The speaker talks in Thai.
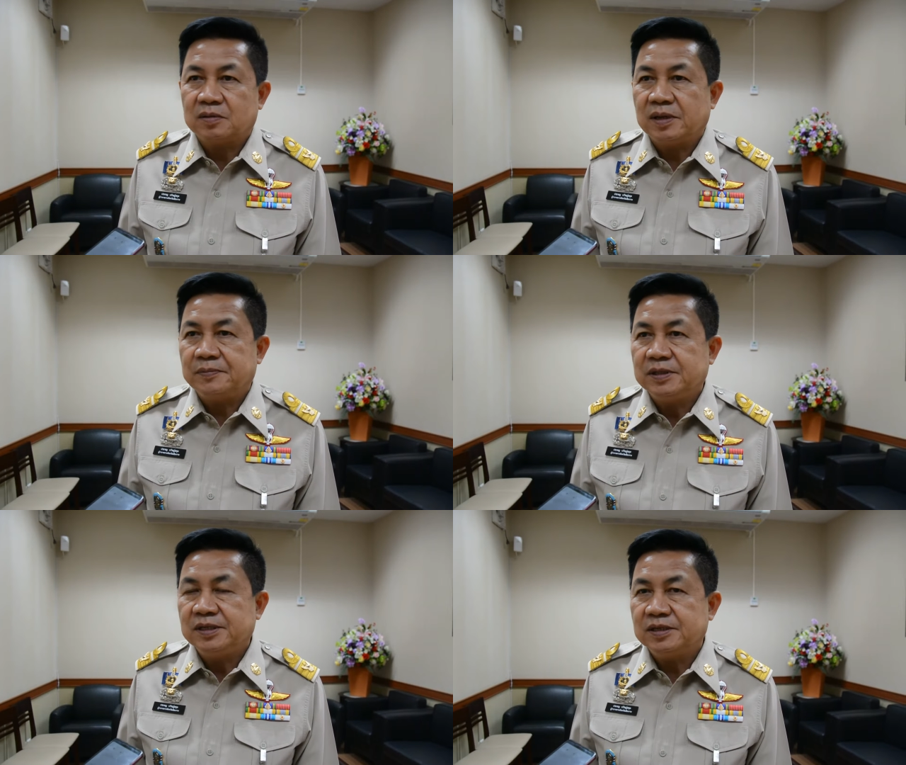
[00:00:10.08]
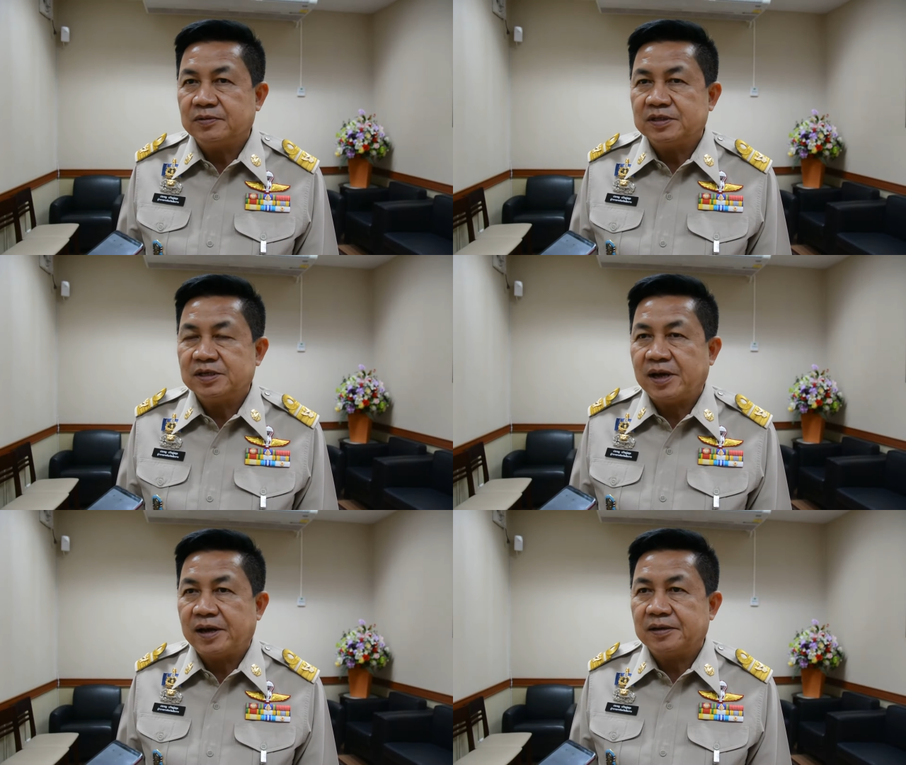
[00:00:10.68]
ในพื้นที่จังหวัด
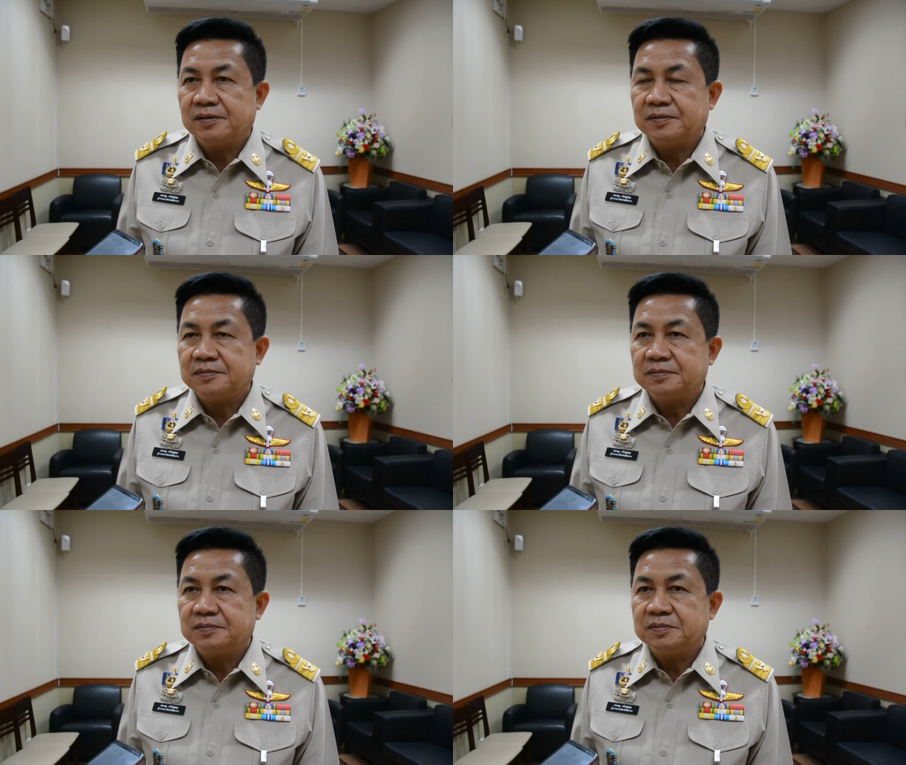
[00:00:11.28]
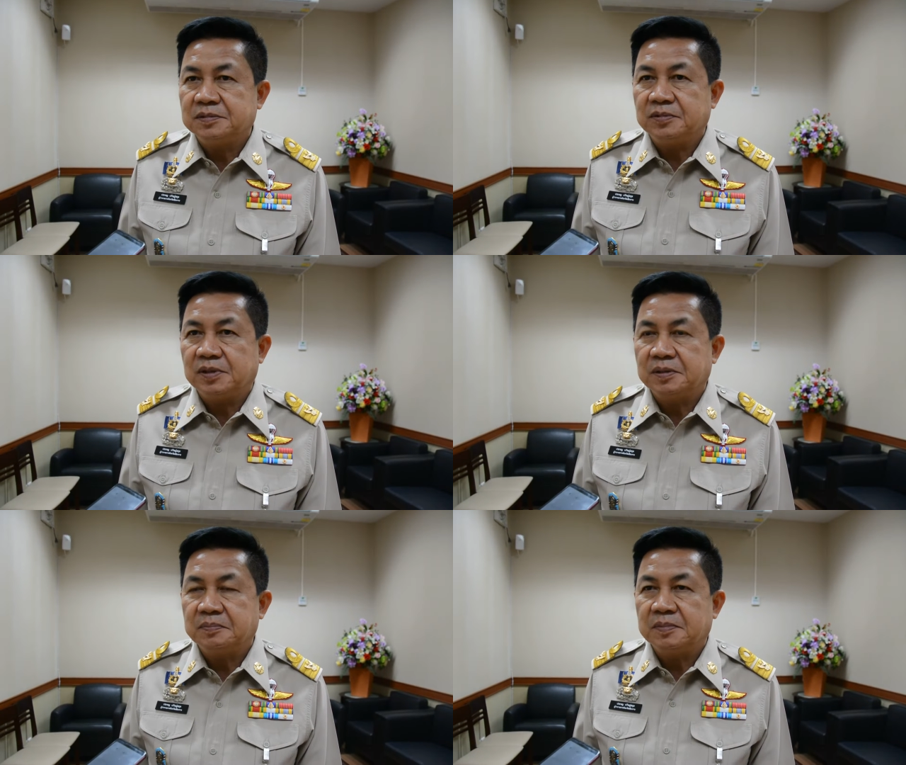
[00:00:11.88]
เชียงรายก็
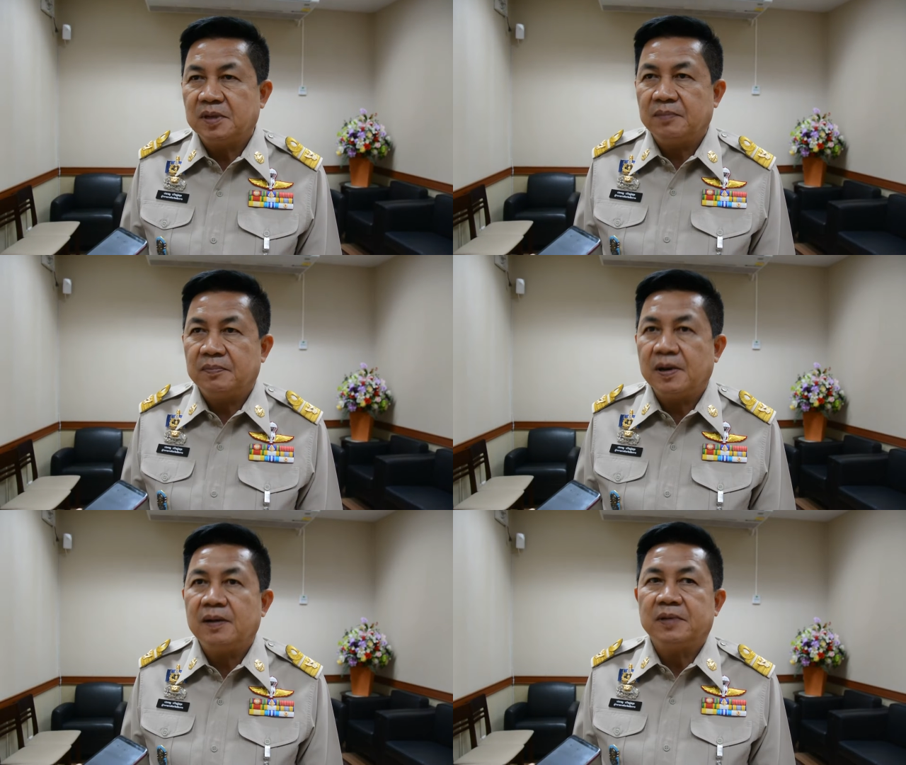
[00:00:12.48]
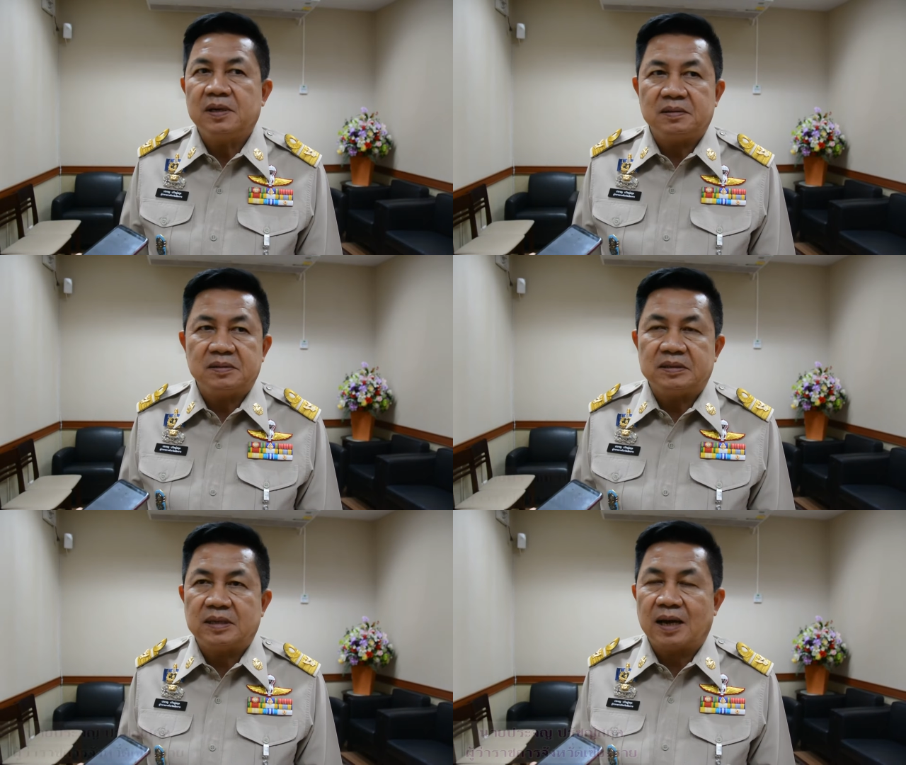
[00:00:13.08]
เริ่มเพิ่มขึ้น
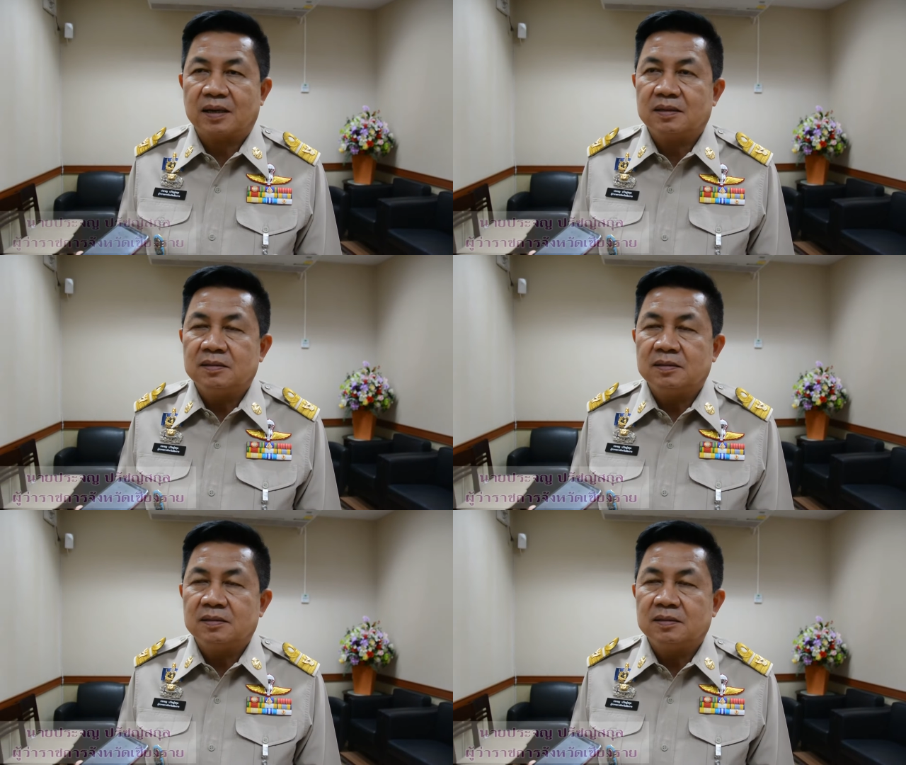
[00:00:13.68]
จาก